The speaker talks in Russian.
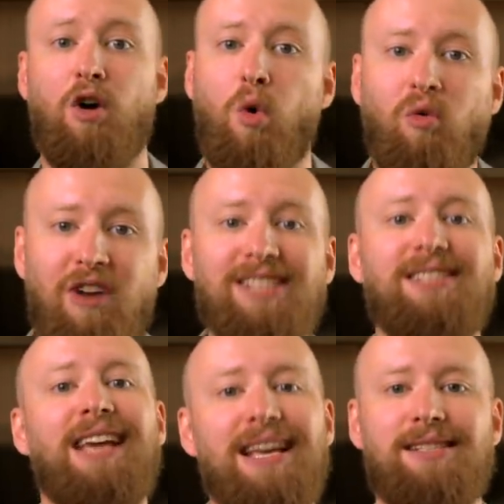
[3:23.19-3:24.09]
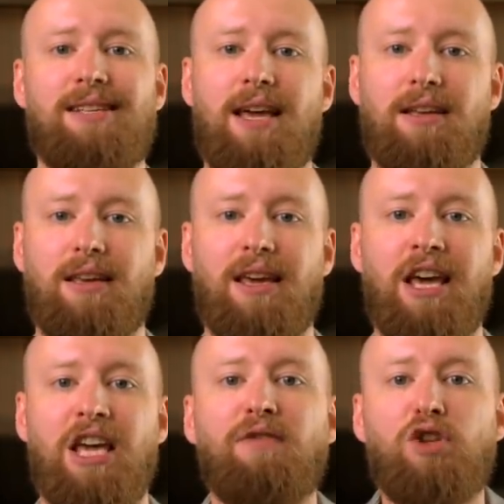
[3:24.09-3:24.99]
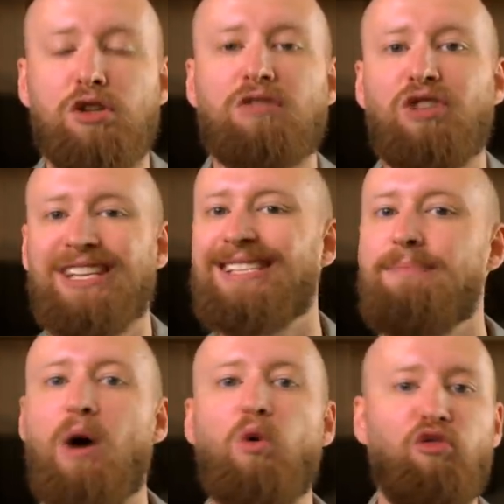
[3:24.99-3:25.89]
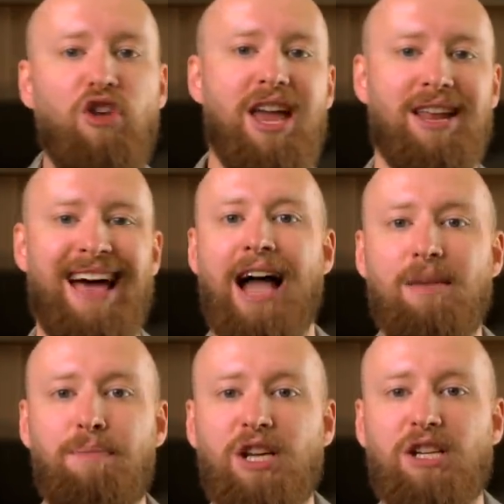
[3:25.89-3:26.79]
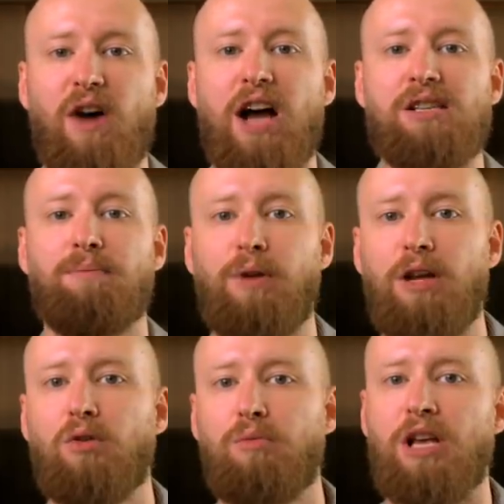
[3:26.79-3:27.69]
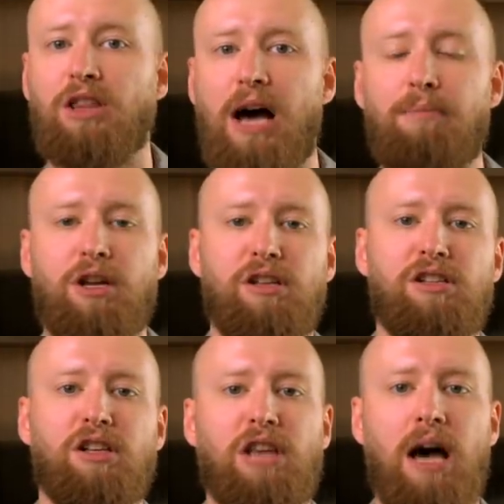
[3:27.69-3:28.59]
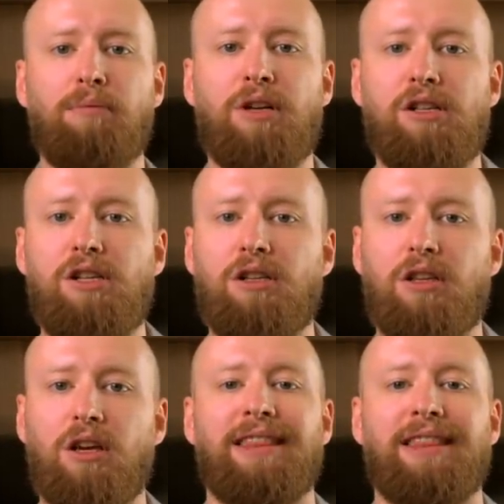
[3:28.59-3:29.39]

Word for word: у вас есть деньги, и вы чувствуете себя уверенно, а не переживаете, блин, у меня там кредиты, там кредиты.